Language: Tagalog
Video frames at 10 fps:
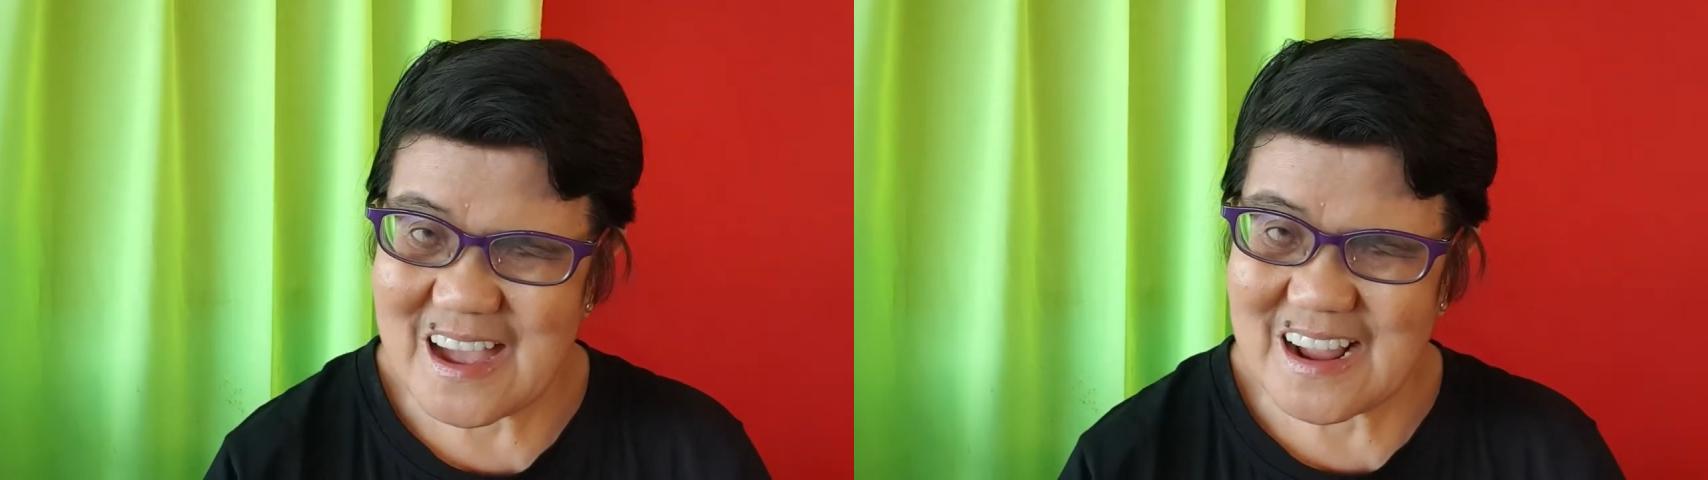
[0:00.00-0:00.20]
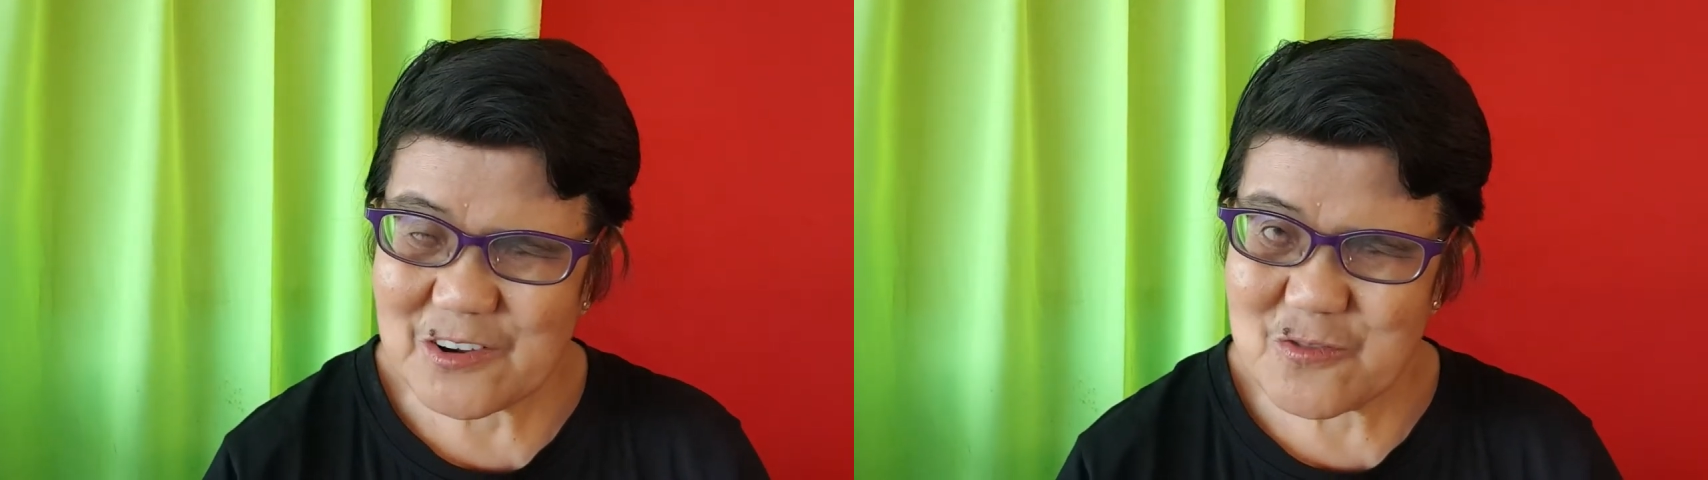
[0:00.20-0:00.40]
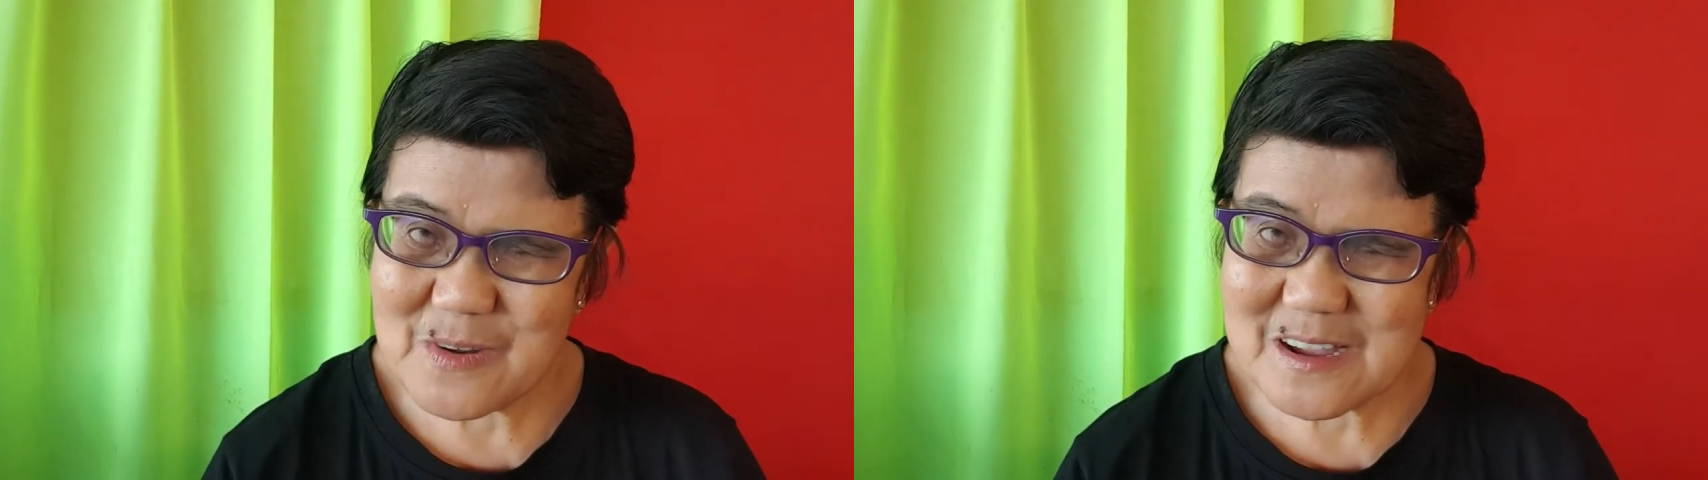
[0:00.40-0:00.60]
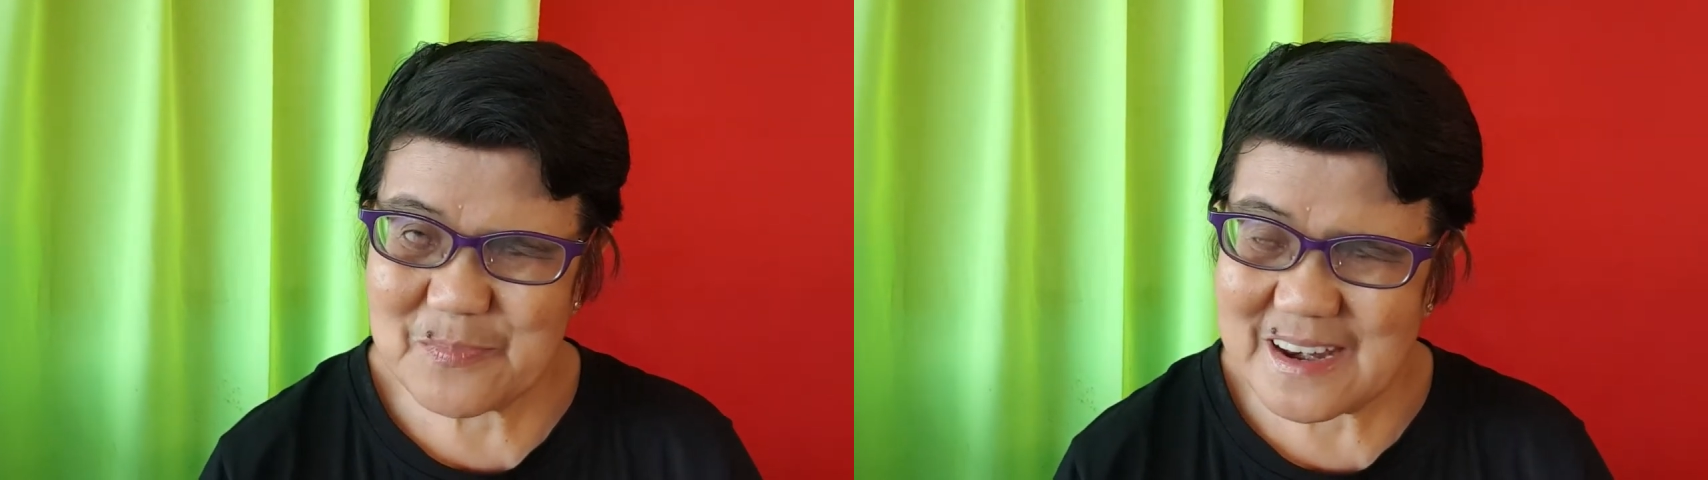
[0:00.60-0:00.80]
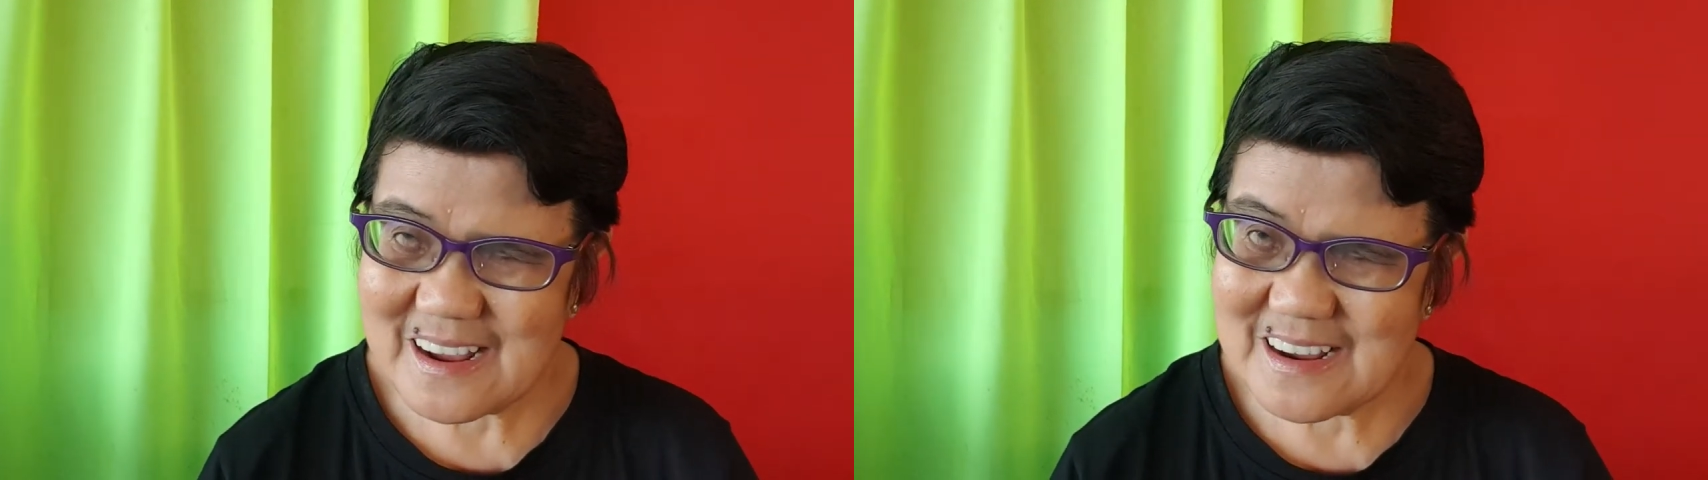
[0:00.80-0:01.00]
ang ako mga
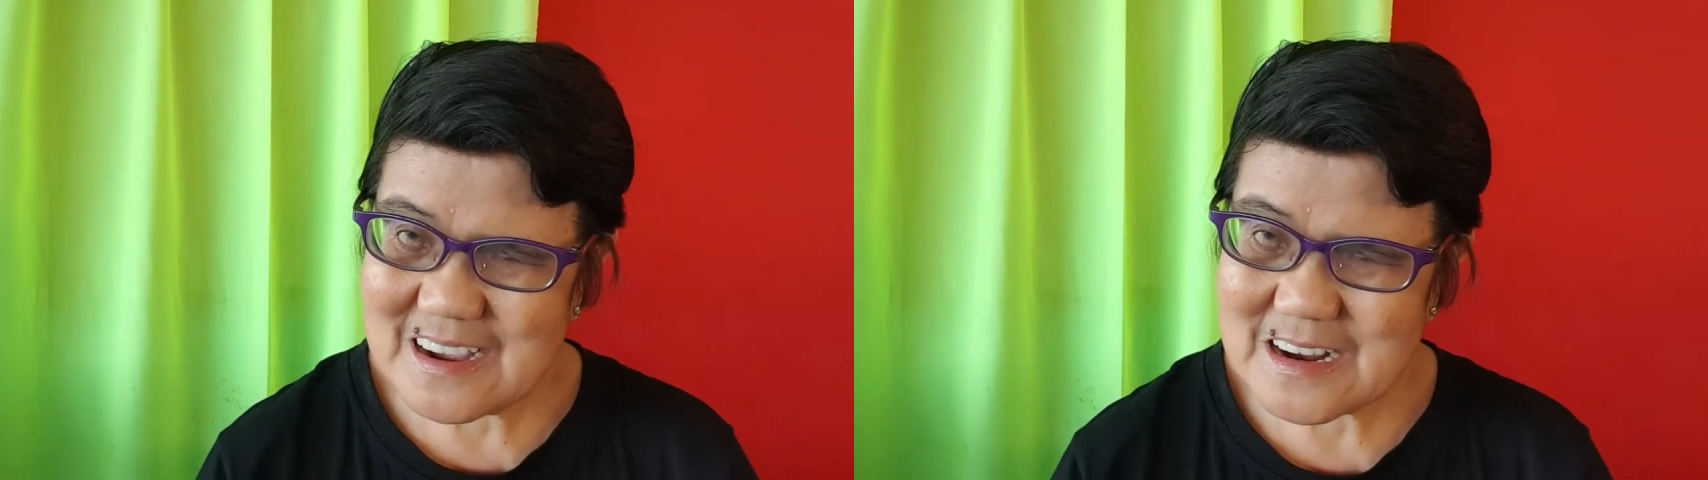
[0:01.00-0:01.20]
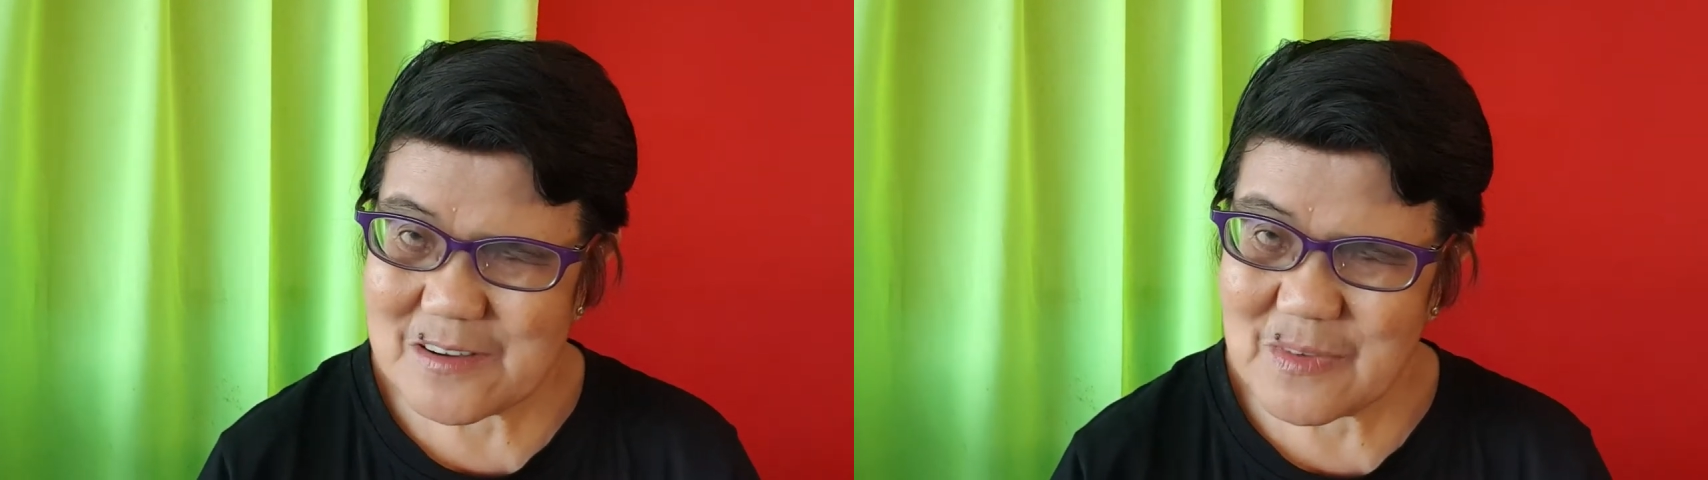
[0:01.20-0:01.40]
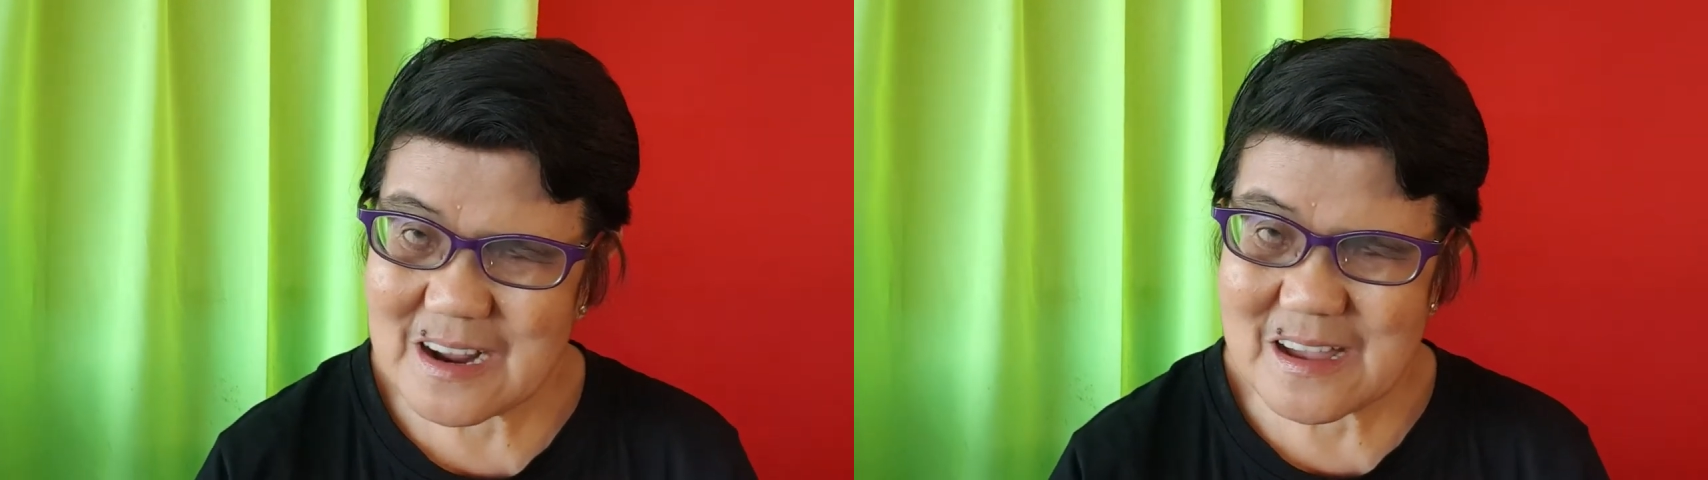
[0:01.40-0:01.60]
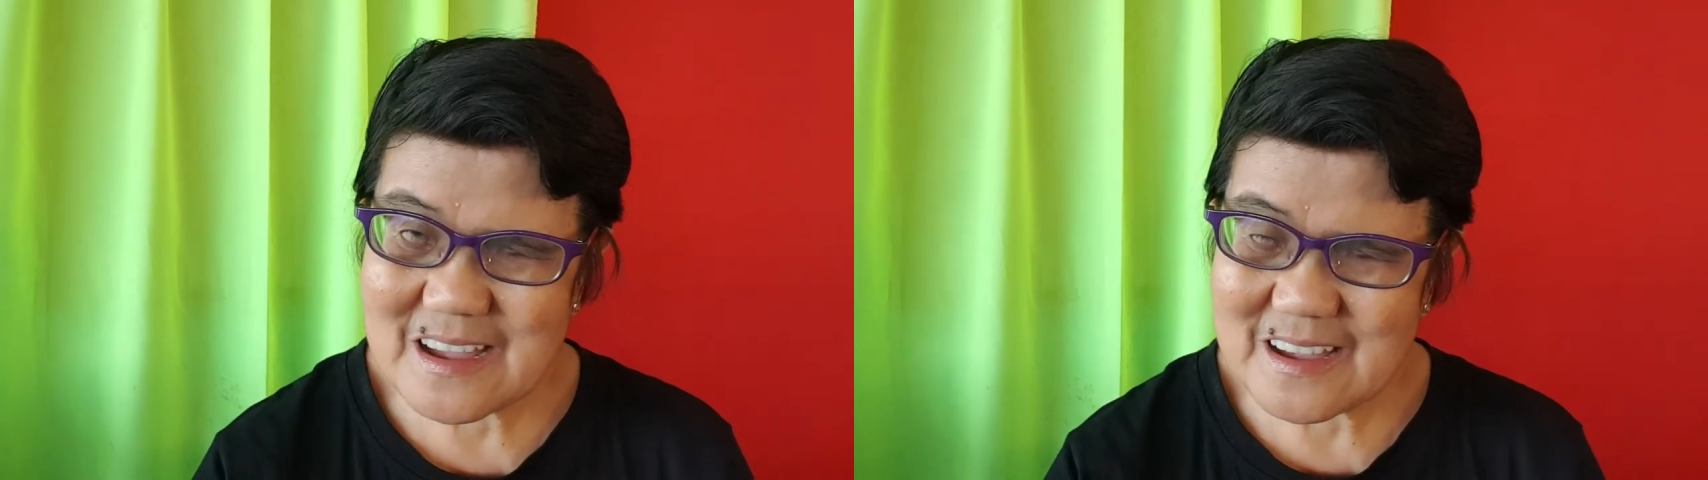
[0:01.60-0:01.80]
pinangga ng mga